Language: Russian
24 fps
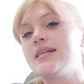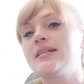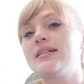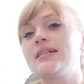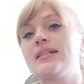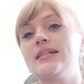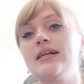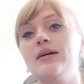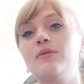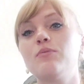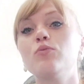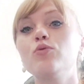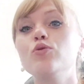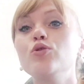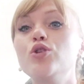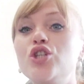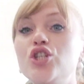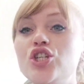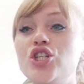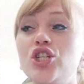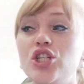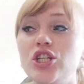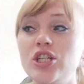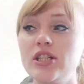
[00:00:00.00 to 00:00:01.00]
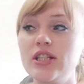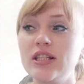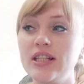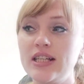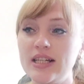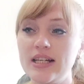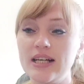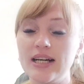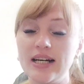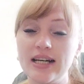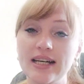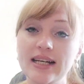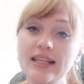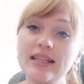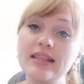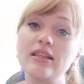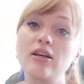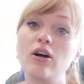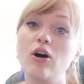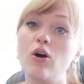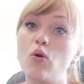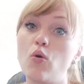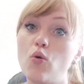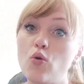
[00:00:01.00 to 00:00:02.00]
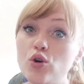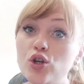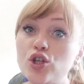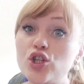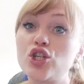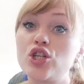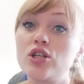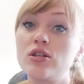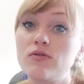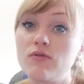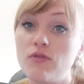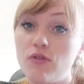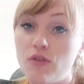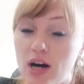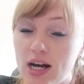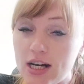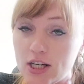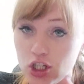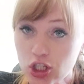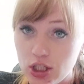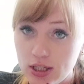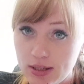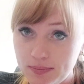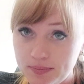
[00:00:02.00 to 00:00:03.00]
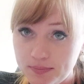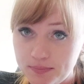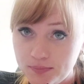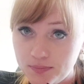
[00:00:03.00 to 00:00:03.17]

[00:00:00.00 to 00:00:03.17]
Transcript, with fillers: для мужчины это очень важно.